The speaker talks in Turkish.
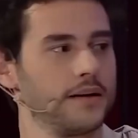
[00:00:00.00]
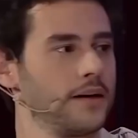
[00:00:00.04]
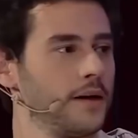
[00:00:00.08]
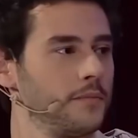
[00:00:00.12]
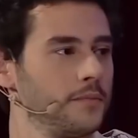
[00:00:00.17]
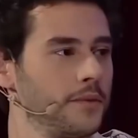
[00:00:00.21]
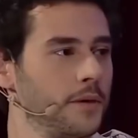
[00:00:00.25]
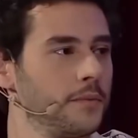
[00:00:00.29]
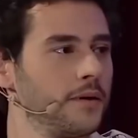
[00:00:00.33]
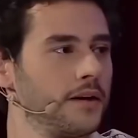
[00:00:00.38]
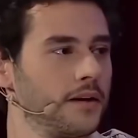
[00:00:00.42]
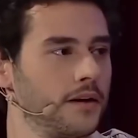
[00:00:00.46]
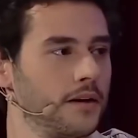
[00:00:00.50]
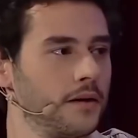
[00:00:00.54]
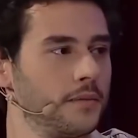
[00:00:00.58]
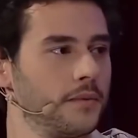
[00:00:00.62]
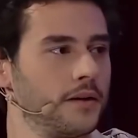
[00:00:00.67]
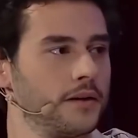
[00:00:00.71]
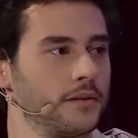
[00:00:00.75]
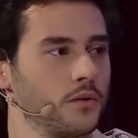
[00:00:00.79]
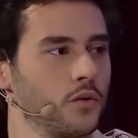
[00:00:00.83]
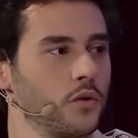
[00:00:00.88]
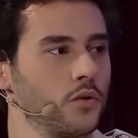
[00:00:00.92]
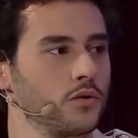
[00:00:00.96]
bayramla
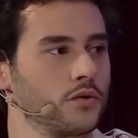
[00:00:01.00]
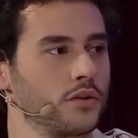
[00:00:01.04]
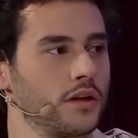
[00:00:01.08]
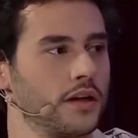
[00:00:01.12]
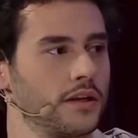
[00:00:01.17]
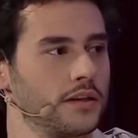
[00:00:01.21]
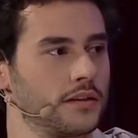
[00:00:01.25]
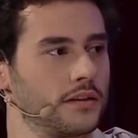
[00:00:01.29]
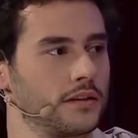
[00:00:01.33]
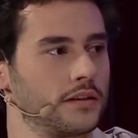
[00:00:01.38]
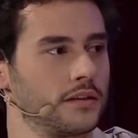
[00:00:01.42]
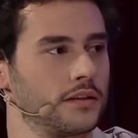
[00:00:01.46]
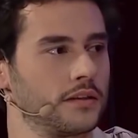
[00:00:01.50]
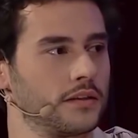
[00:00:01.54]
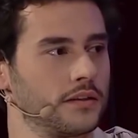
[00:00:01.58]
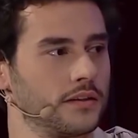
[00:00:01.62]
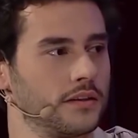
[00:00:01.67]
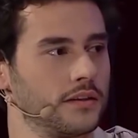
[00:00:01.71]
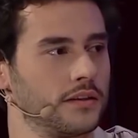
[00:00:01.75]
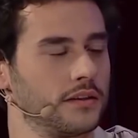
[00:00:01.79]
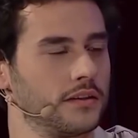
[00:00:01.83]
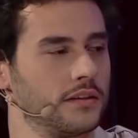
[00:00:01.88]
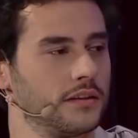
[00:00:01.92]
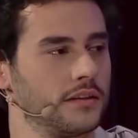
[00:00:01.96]
beraber konser
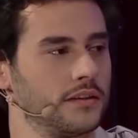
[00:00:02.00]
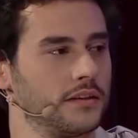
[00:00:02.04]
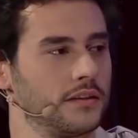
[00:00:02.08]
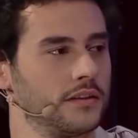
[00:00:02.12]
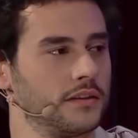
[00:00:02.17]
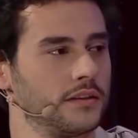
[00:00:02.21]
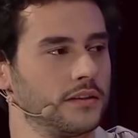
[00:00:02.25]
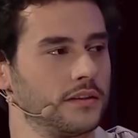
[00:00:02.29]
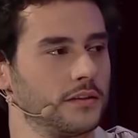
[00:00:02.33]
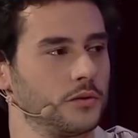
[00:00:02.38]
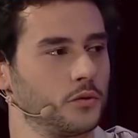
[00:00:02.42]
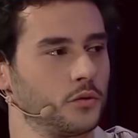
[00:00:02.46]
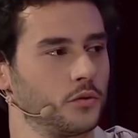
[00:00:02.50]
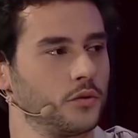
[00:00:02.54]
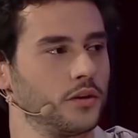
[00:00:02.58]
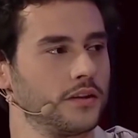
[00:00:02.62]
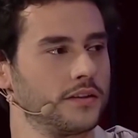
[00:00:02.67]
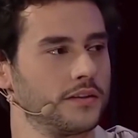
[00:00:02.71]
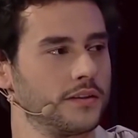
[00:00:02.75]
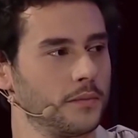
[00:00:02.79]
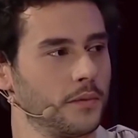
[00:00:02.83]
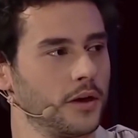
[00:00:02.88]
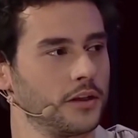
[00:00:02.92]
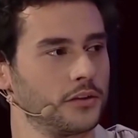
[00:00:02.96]
e,
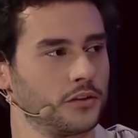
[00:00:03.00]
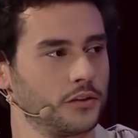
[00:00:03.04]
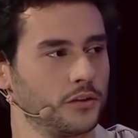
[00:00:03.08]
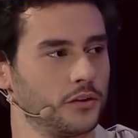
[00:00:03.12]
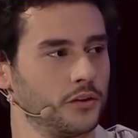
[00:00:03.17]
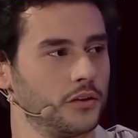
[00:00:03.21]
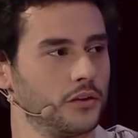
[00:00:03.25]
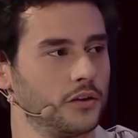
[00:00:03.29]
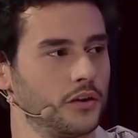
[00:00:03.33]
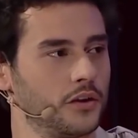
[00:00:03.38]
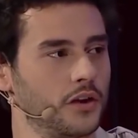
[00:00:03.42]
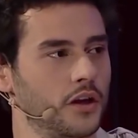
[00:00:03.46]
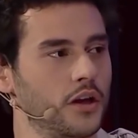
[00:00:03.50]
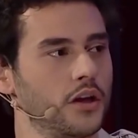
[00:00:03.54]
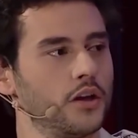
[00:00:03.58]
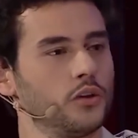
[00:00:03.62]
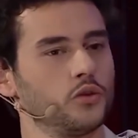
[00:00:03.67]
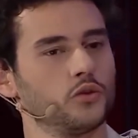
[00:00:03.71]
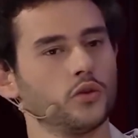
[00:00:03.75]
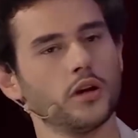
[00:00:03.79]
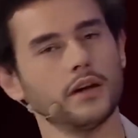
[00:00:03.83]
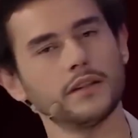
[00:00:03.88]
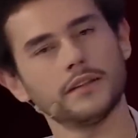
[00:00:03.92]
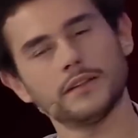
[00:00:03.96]
turnesi de başlıyor.
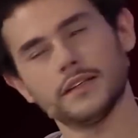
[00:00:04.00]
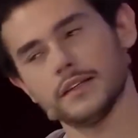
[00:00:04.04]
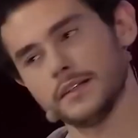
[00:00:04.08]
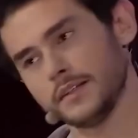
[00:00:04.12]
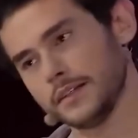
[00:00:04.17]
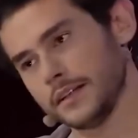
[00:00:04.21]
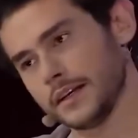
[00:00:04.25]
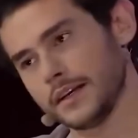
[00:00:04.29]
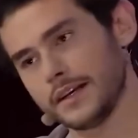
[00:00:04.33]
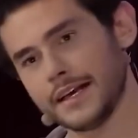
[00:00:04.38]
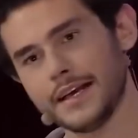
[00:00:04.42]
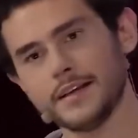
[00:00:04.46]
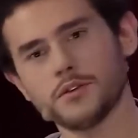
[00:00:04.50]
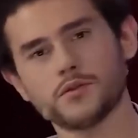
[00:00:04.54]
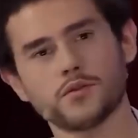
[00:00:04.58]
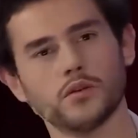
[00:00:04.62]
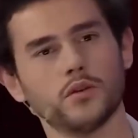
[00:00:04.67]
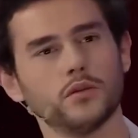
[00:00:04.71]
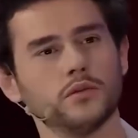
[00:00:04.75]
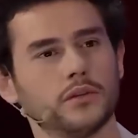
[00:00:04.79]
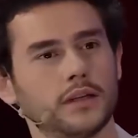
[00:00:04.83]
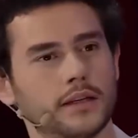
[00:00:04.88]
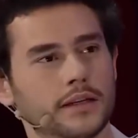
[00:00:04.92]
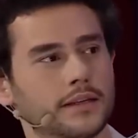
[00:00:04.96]
Güzel. Şu an ya,
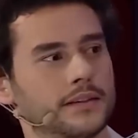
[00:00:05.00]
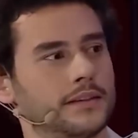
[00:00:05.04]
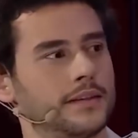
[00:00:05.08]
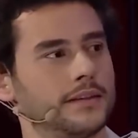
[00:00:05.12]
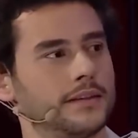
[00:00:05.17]
en son